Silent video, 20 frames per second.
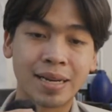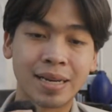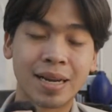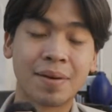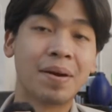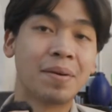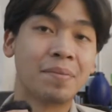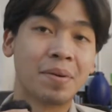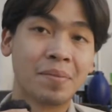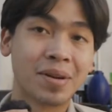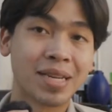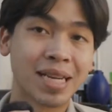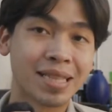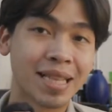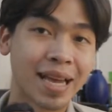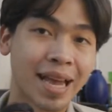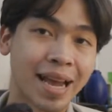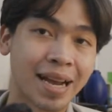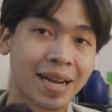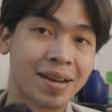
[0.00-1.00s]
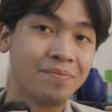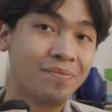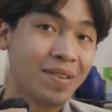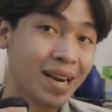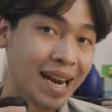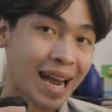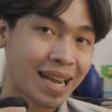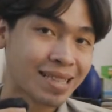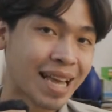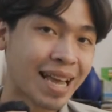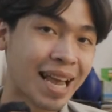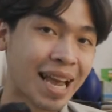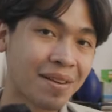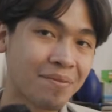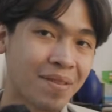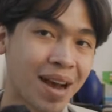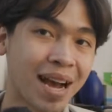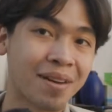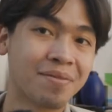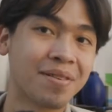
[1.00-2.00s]
ทำไมมึงไม่ใช้ไตเอ็กมึงรักไตเอ็ก
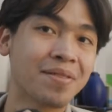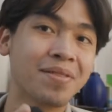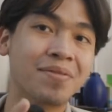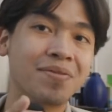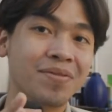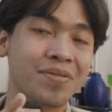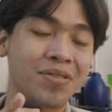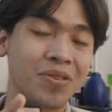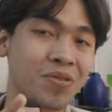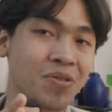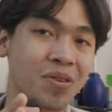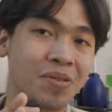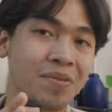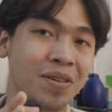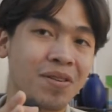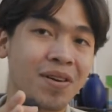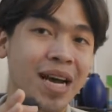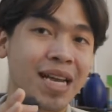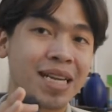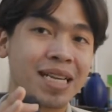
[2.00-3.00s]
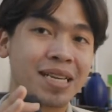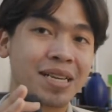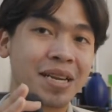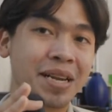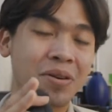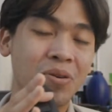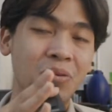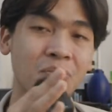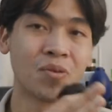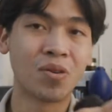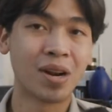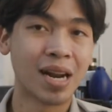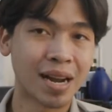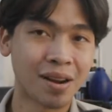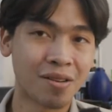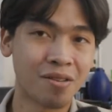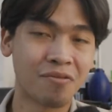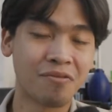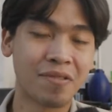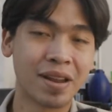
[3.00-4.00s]
มากเพราะแบบทุกคนไม่ว่าจะในกลุ่มคนรัก
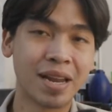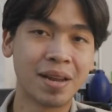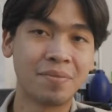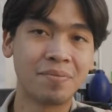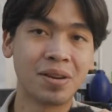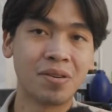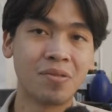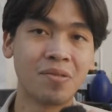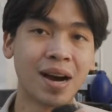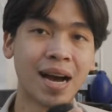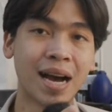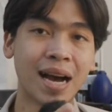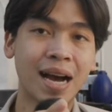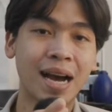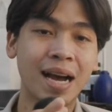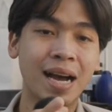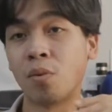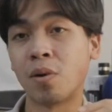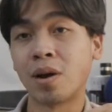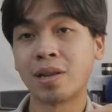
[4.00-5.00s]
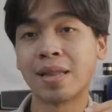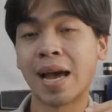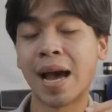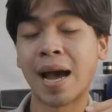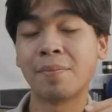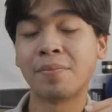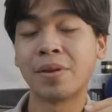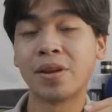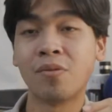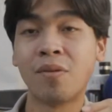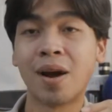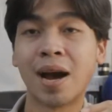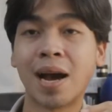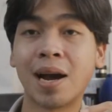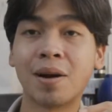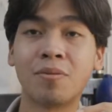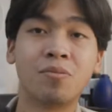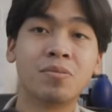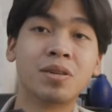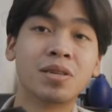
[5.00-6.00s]
กล้องฟิล์มหรือว่าปุ๊บก็ตามที่ว่า
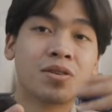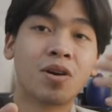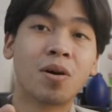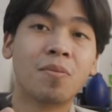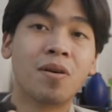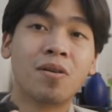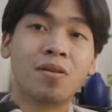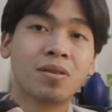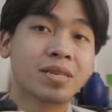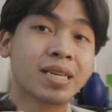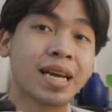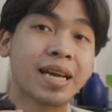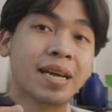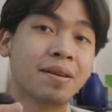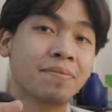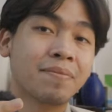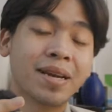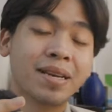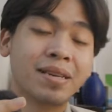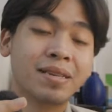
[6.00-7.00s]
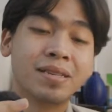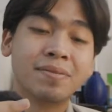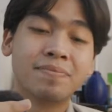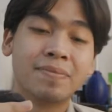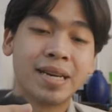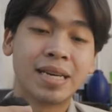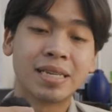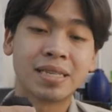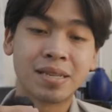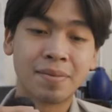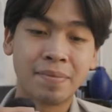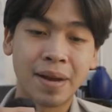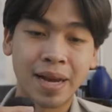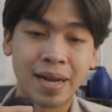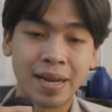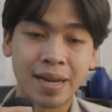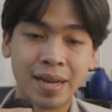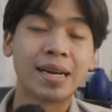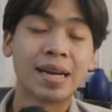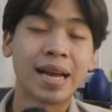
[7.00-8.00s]
ผมจะชอบบอกไตเอ็กแม่งคือ the best ใช่ไหม
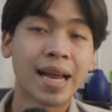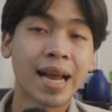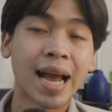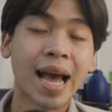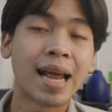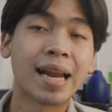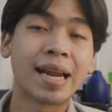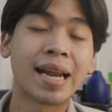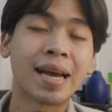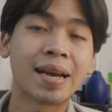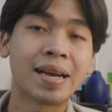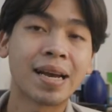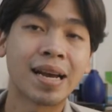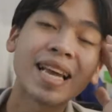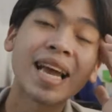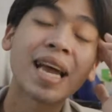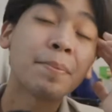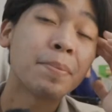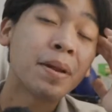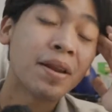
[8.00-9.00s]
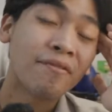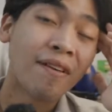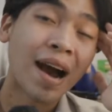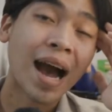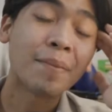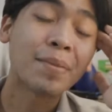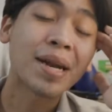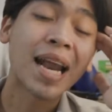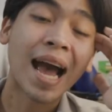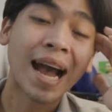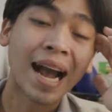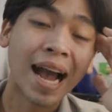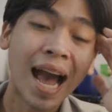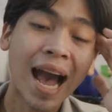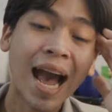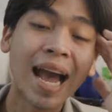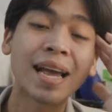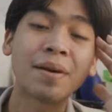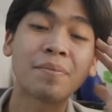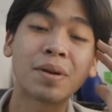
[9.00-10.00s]
คือง่ายๆเลยนะที่ Amplify มันหา
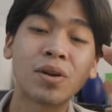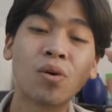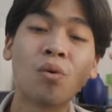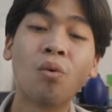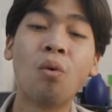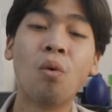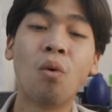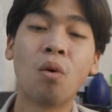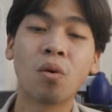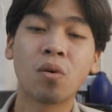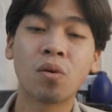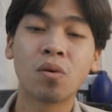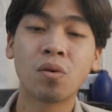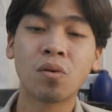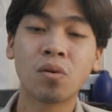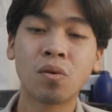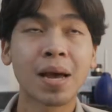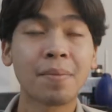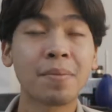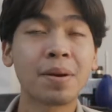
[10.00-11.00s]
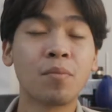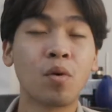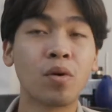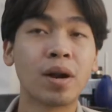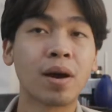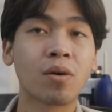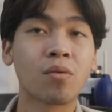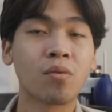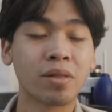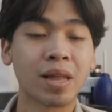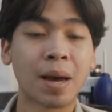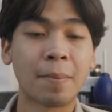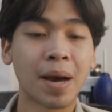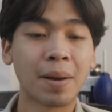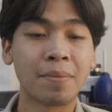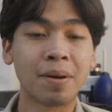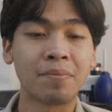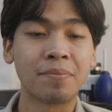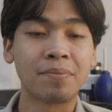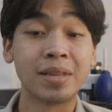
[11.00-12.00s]
ง่ายมันถูกถ้ามันหมดอ่ะกูสามารถ
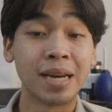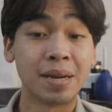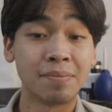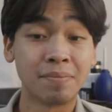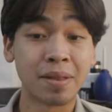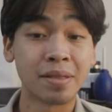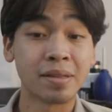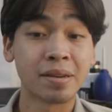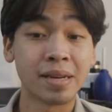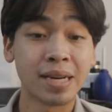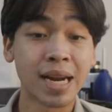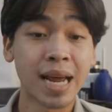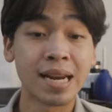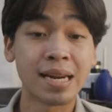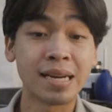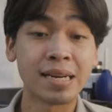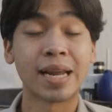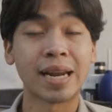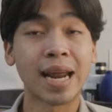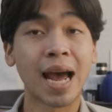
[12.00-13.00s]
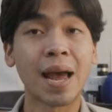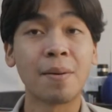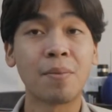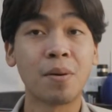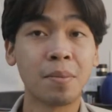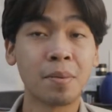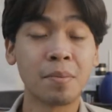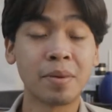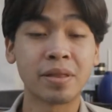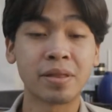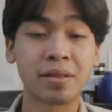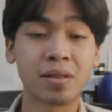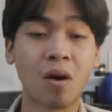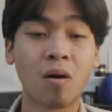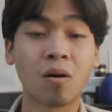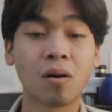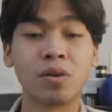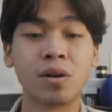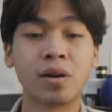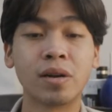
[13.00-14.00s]
แบบเดินไปซื้อได้เลยในไทยเพราะมันมีสต็อ
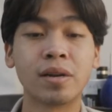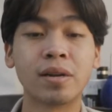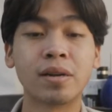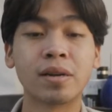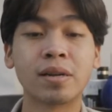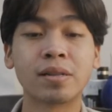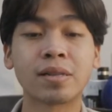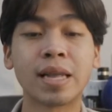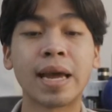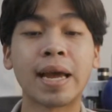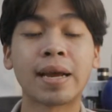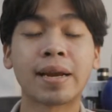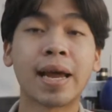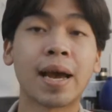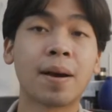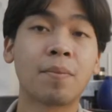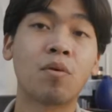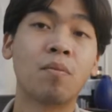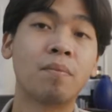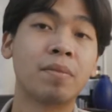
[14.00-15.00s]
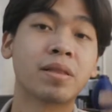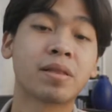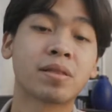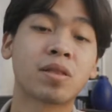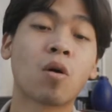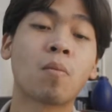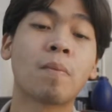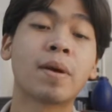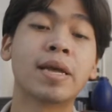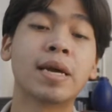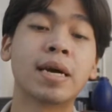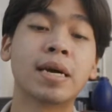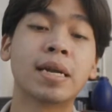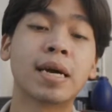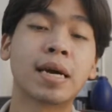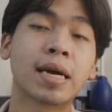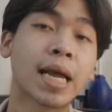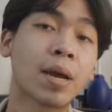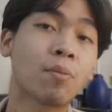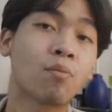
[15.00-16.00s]
กส่วนไตเอ็กเนี่ยผมมีสต็อกไม่เยอะแล้
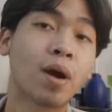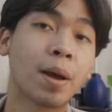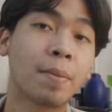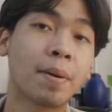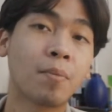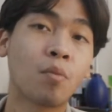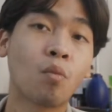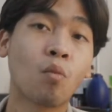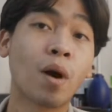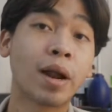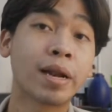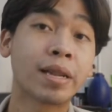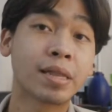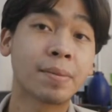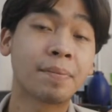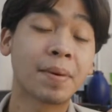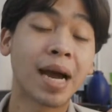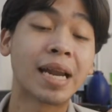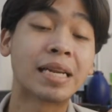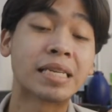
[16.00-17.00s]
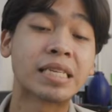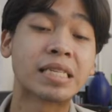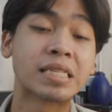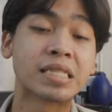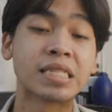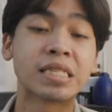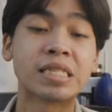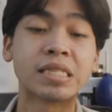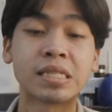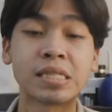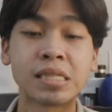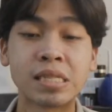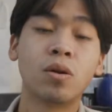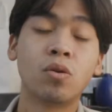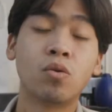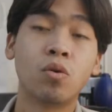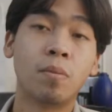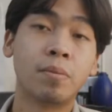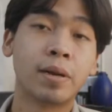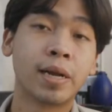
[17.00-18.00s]
วเก็บไว้แบบวันสำคัญจริ
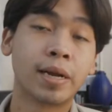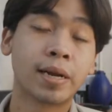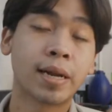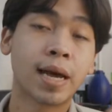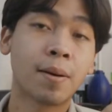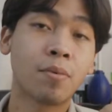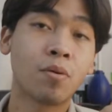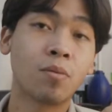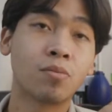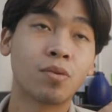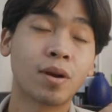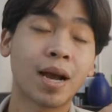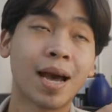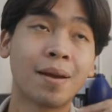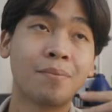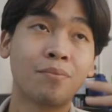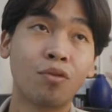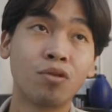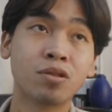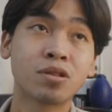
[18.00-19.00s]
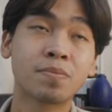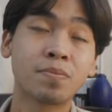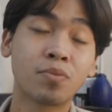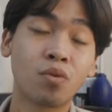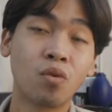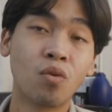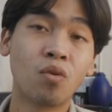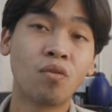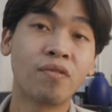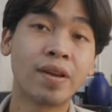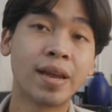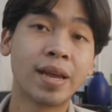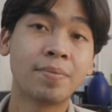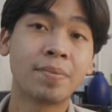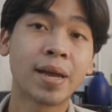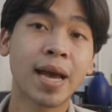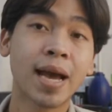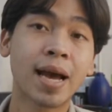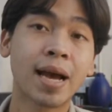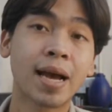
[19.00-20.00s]
งๆรวมถึงถ้าผมต้องการพุชพูฟิล์ม
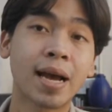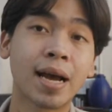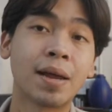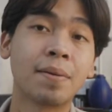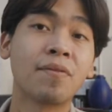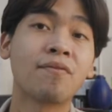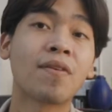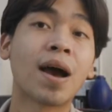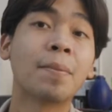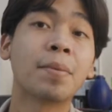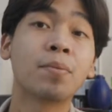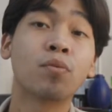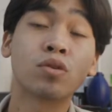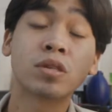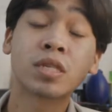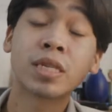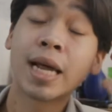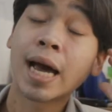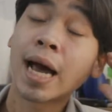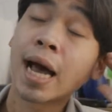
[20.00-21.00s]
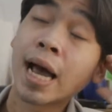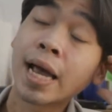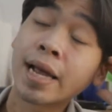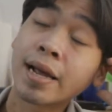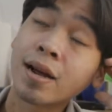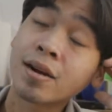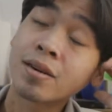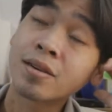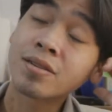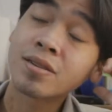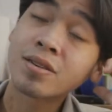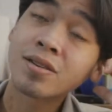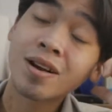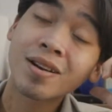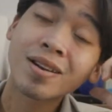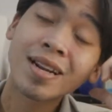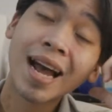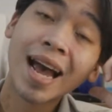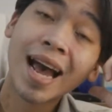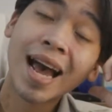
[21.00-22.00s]
เนี้ย Amplify มันพุชได้ก็ค่อ
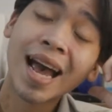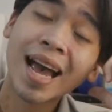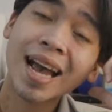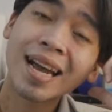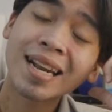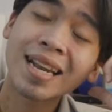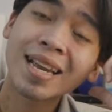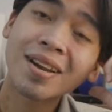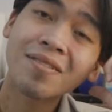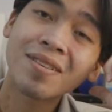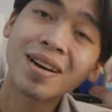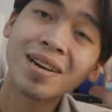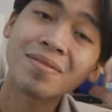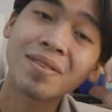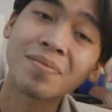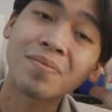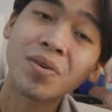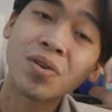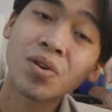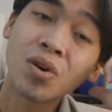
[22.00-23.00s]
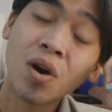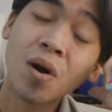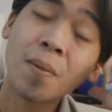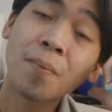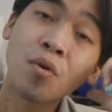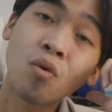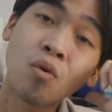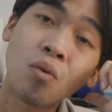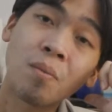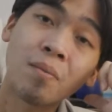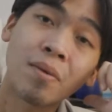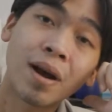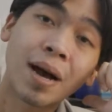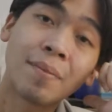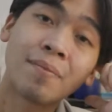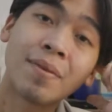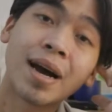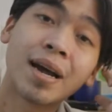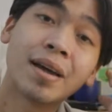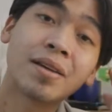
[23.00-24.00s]
นข้างเรียกว่าแบบครอบคลุมกับ
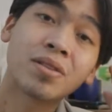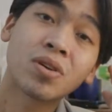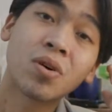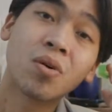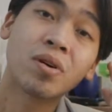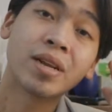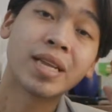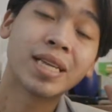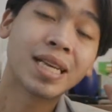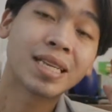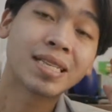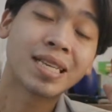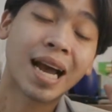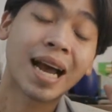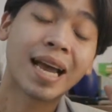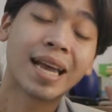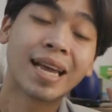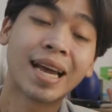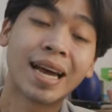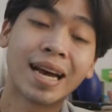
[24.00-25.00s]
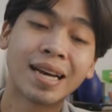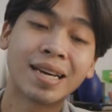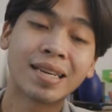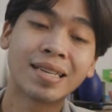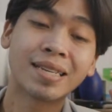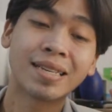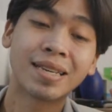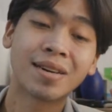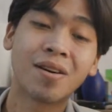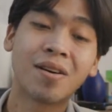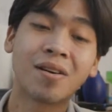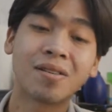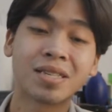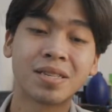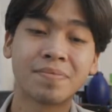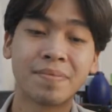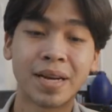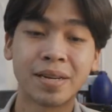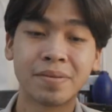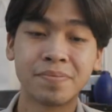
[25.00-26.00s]
ไอ เอส โอ ที่จะใช้อ่ะนึกออกใช่
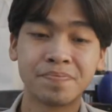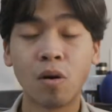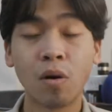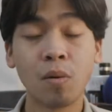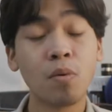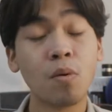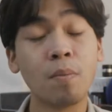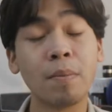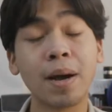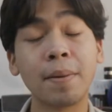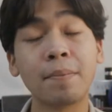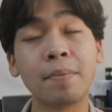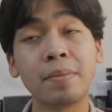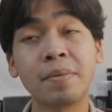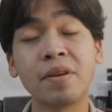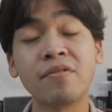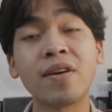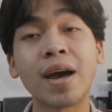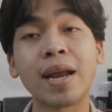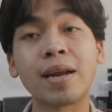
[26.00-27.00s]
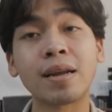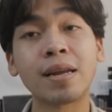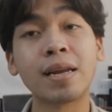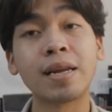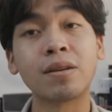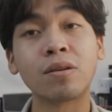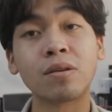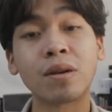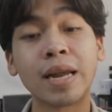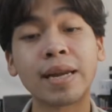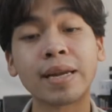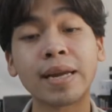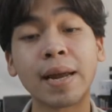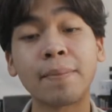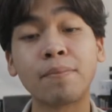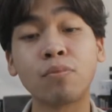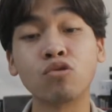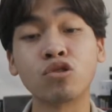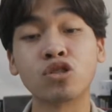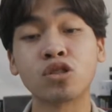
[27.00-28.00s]
ไหมเพราะว่าผมอะไม่มีแฟลชก็เลยต้องเล่นการ
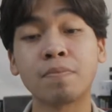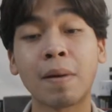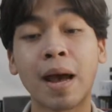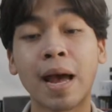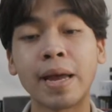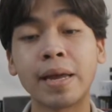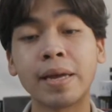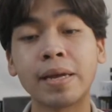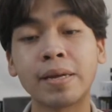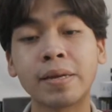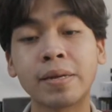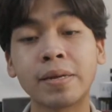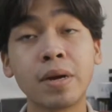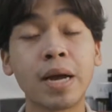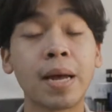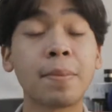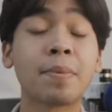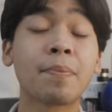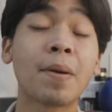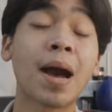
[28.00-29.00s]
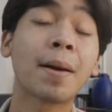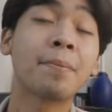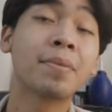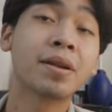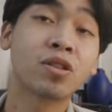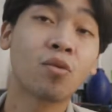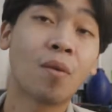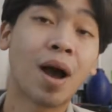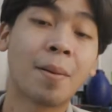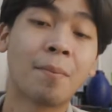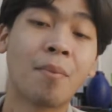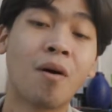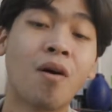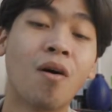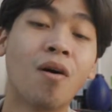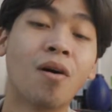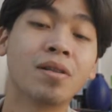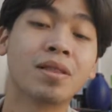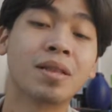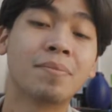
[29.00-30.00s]
พุชไปเพื่อให้ภาพมันสว่างพอ
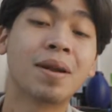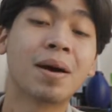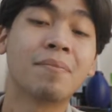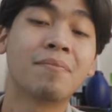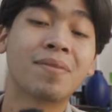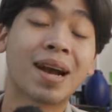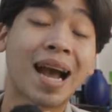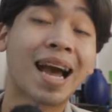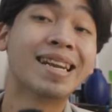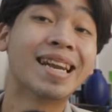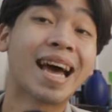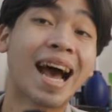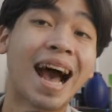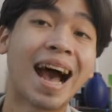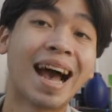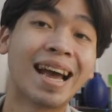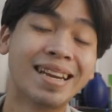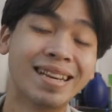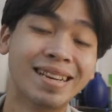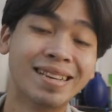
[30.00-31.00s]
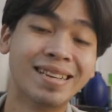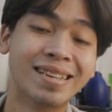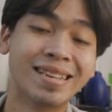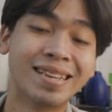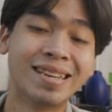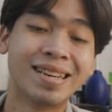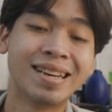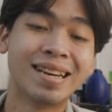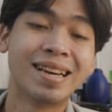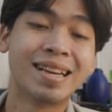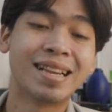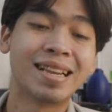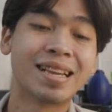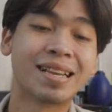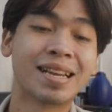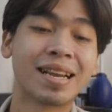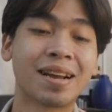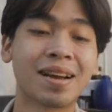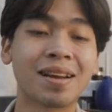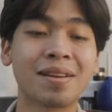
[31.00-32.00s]
สำหรับการถ่ายเนอะหลัง
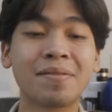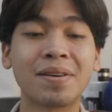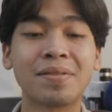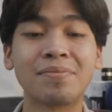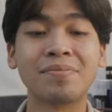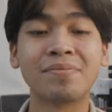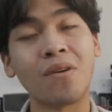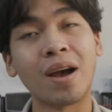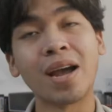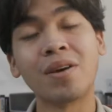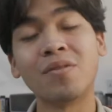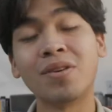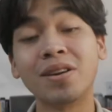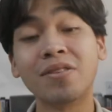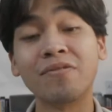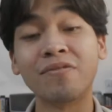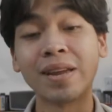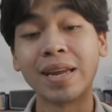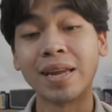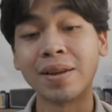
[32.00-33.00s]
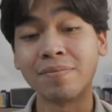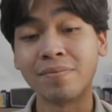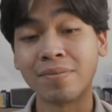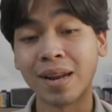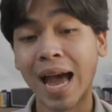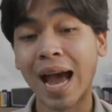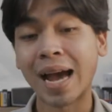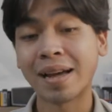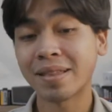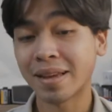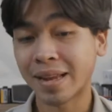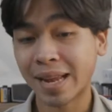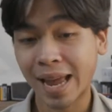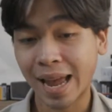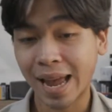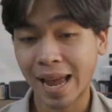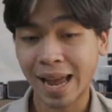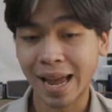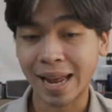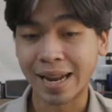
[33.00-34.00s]
จากนั้นก็แบบให้ Water Film ล้างสแก
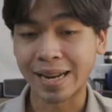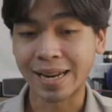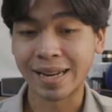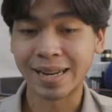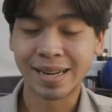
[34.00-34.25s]
น